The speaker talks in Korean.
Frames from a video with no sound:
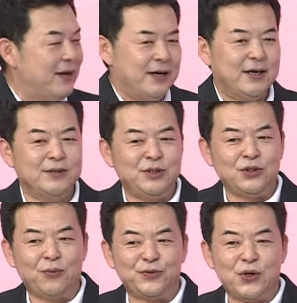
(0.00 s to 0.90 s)
어,
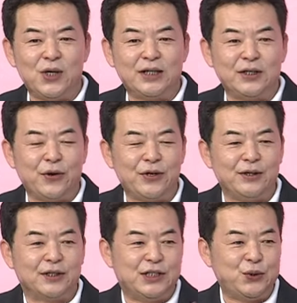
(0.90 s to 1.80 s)
음식료점 같은
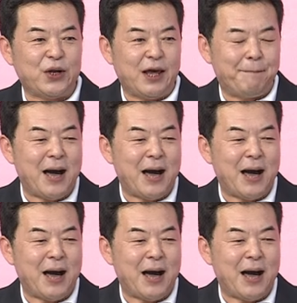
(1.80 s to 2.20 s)
경우는 기존에